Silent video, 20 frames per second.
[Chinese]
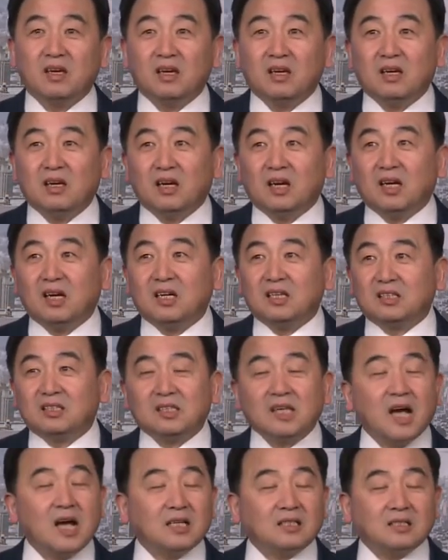呃，
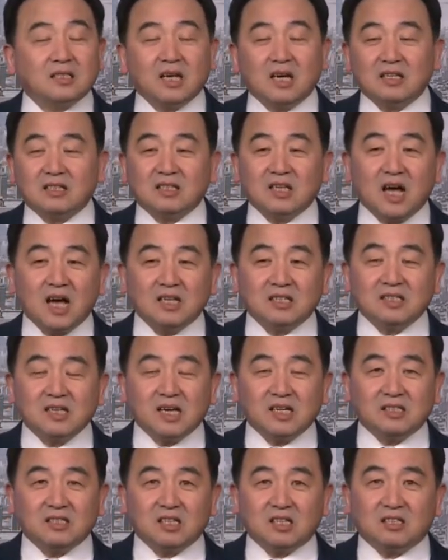他参他
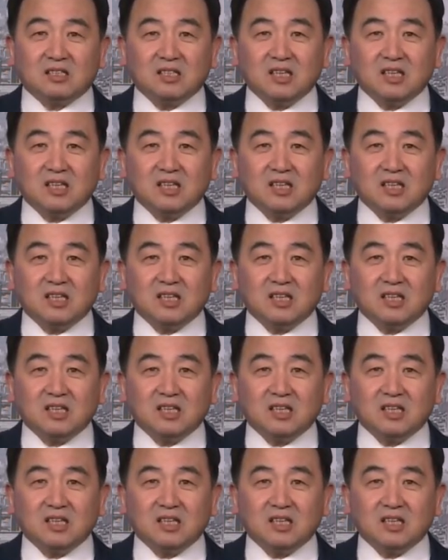在整